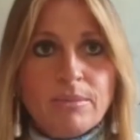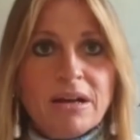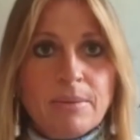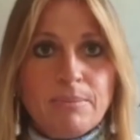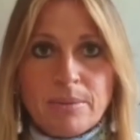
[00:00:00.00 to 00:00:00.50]

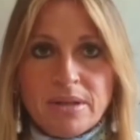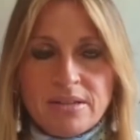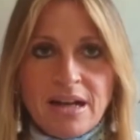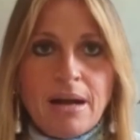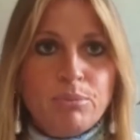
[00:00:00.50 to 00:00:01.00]
ma che
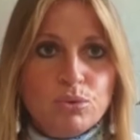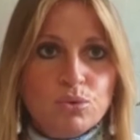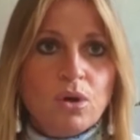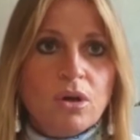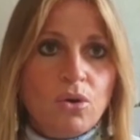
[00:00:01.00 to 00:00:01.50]
permetterà
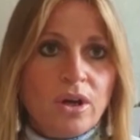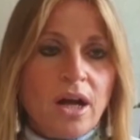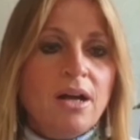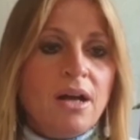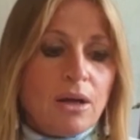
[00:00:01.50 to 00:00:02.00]
appunto
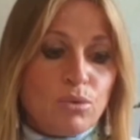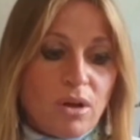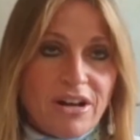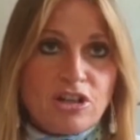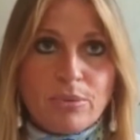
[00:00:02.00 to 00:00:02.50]
ancora ad
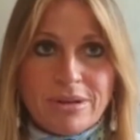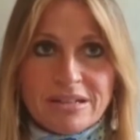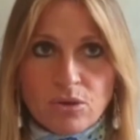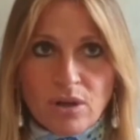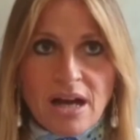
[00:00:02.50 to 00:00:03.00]
una fascia
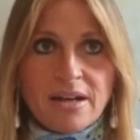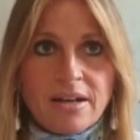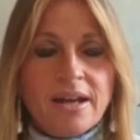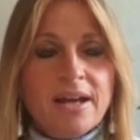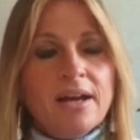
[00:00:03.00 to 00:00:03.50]

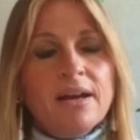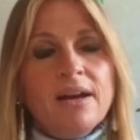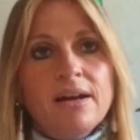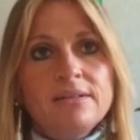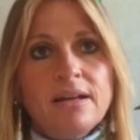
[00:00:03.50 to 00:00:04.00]
particolare
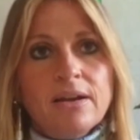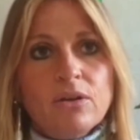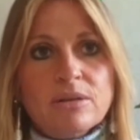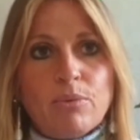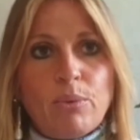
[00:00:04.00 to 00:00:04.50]
eh, della
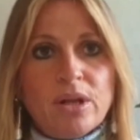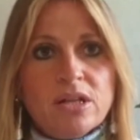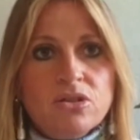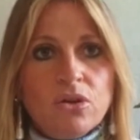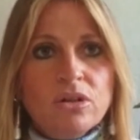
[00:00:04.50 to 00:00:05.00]
nostra
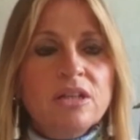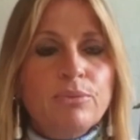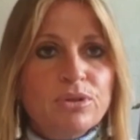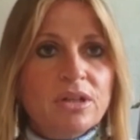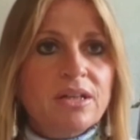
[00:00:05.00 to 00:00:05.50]
popolazione di
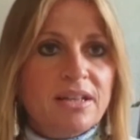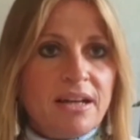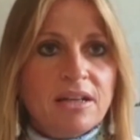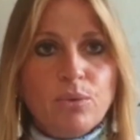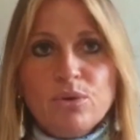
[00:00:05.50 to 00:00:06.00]
poter
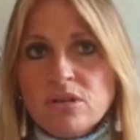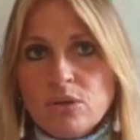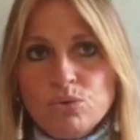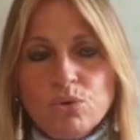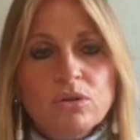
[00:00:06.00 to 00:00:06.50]
richiedere questo
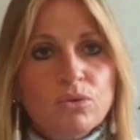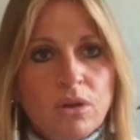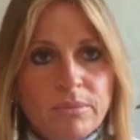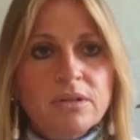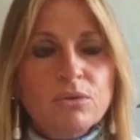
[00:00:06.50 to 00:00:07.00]
aiuto
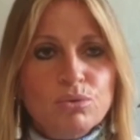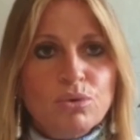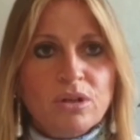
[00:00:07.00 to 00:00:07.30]
naturalmente tutto